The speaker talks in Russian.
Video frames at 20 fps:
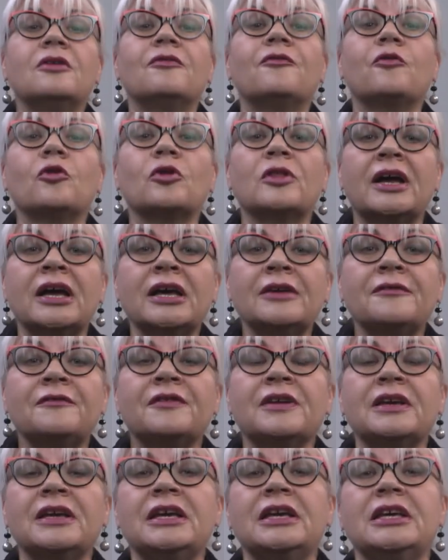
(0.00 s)
For Life –
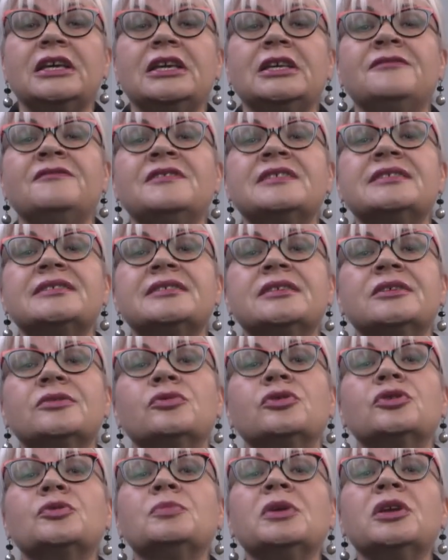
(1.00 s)

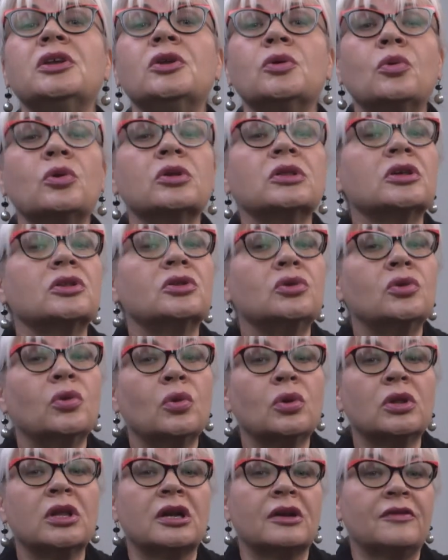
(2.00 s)
инвестируют миллионы
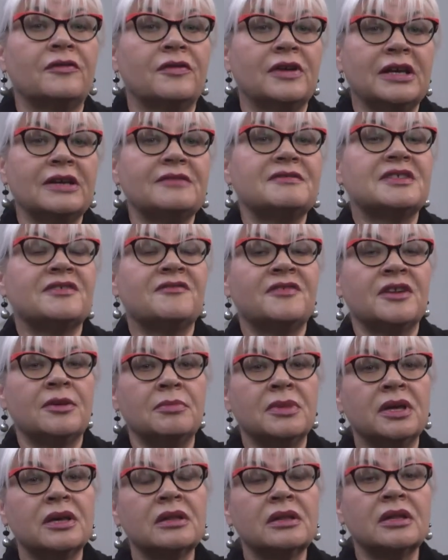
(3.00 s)
долларов в
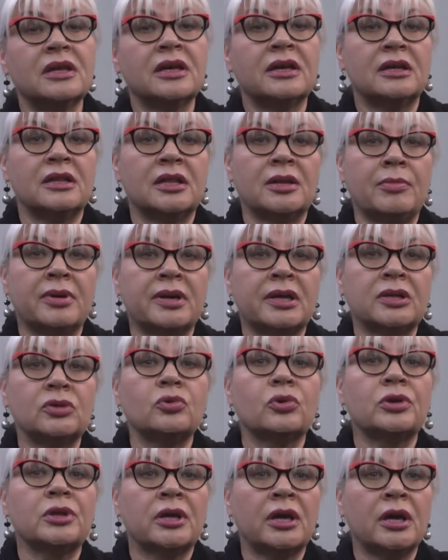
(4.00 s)
современное
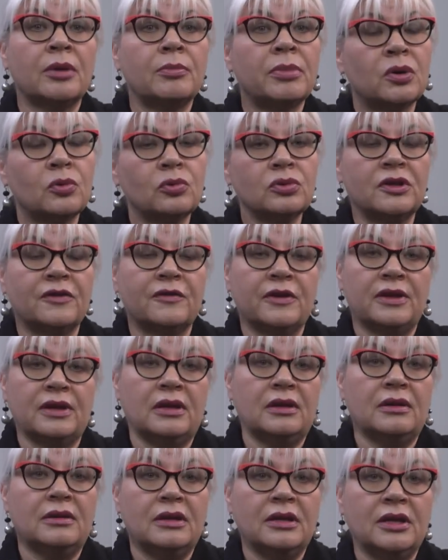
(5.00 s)
лабораторное
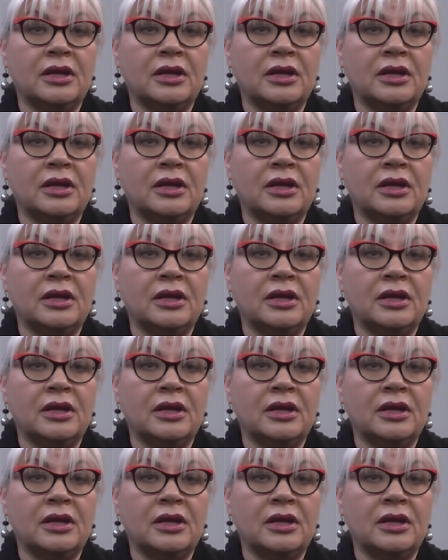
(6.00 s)
оборудование.